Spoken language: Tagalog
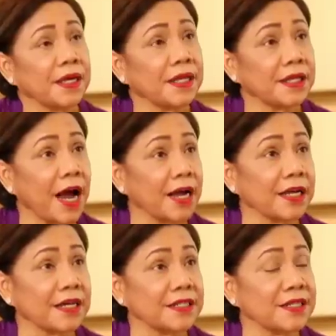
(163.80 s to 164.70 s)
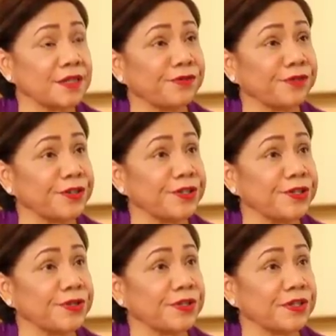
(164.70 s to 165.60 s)
Yung trucking kasi sa
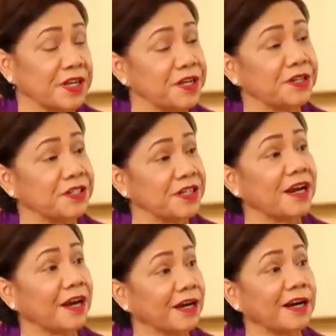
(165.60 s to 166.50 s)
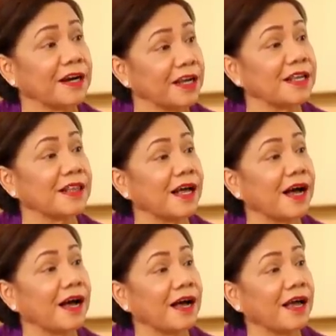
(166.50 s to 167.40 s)
first three years yan, laki ng kita.